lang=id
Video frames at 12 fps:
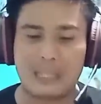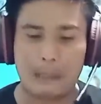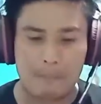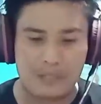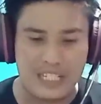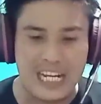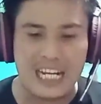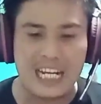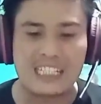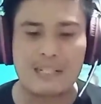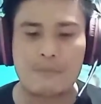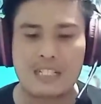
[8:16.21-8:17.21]
Tetapi dia
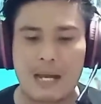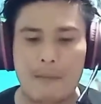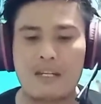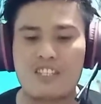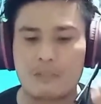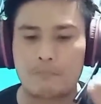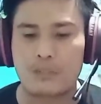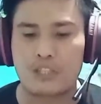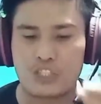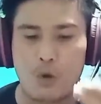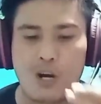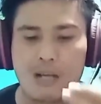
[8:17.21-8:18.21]
hanya mengambil
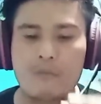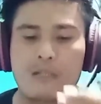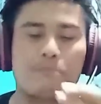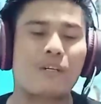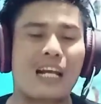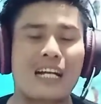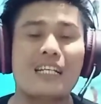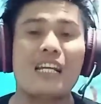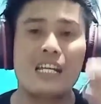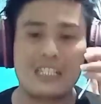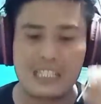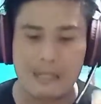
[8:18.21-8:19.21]
seperti orang berperang,
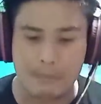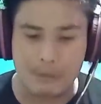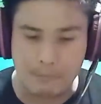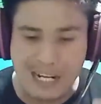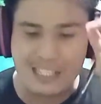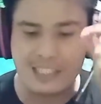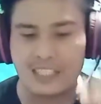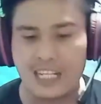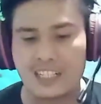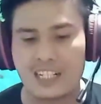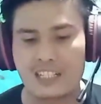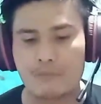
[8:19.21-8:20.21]
ia
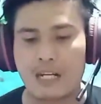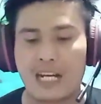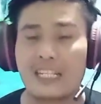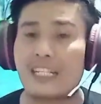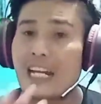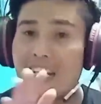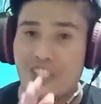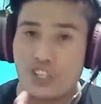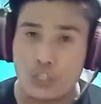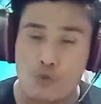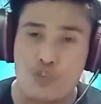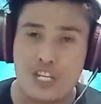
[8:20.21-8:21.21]
membangkitkan kesemangatnya dan
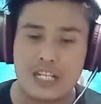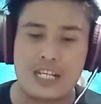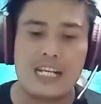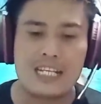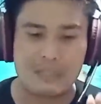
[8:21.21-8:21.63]
seterusnya.